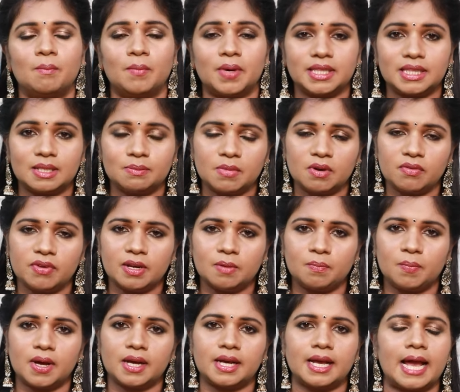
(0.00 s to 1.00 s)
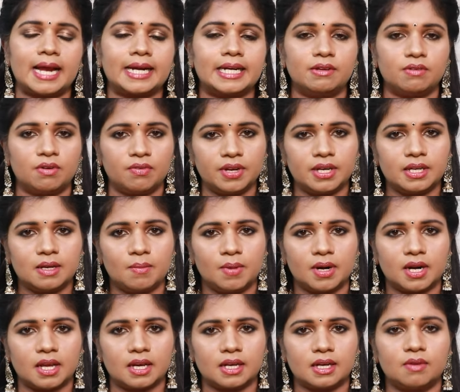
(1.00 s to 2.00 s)
மந்தமாகவே இருப்பாங்க ஆக்டிவாகவே இருக்க
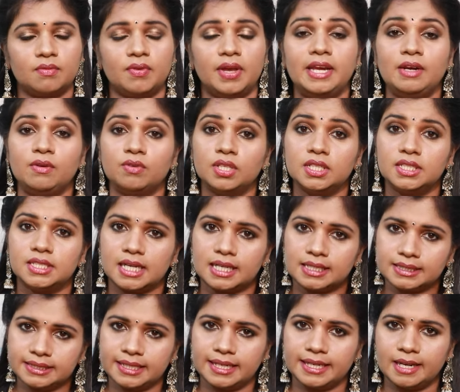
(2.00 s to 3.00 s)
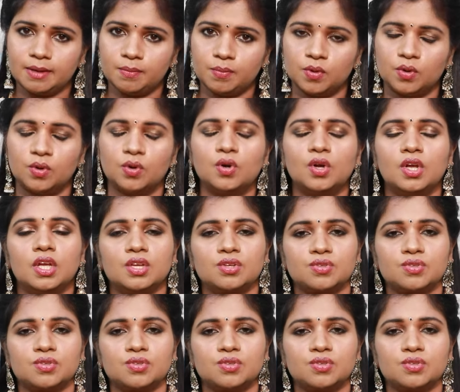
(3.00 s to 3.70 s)
மாட்டாங்க வெயிட் வந்து ஜாஸ்தியாகிட்டே போகும்